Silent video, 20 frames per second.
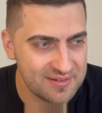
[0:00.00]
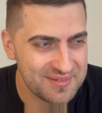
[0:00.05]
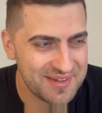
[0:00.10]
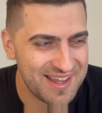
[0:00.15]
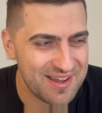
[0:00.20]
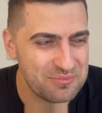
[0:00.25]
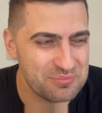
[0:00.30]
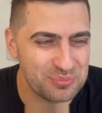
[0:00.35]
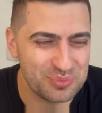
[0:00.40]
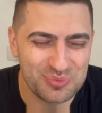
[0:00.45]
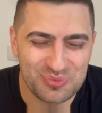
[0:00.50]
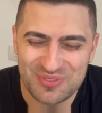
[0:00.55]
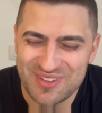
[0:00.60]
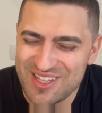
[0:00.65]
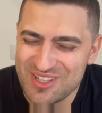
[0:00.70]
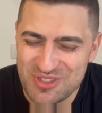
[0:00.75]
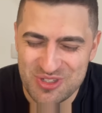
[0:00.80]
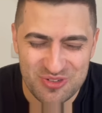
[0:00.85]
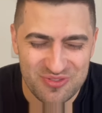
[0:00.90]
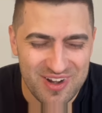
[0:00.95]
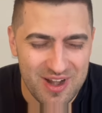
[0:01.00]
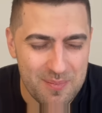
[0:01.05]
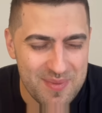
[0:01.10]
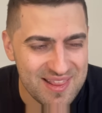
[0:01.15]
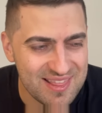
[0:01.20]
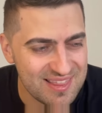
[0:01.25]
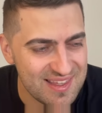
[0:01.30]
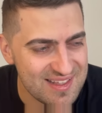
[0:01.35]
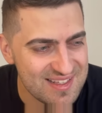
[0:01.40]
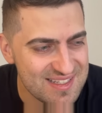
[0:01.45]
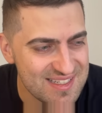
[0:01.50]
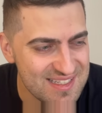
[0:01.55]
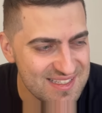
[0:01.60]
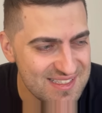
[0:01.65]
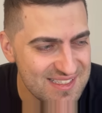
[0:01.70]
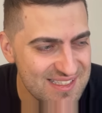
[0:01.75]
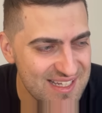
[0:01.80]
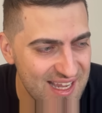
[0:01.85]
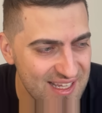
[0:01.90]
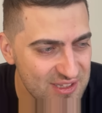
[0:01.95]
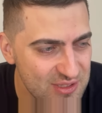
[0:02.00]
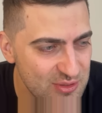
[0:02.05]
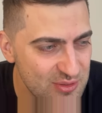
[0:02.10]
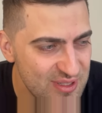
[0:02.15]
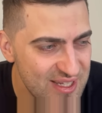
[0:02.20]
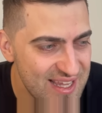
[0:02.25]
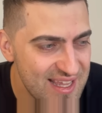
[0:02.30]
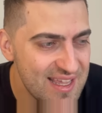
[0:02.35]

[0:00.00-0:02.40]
È un punteggio veramente insensato.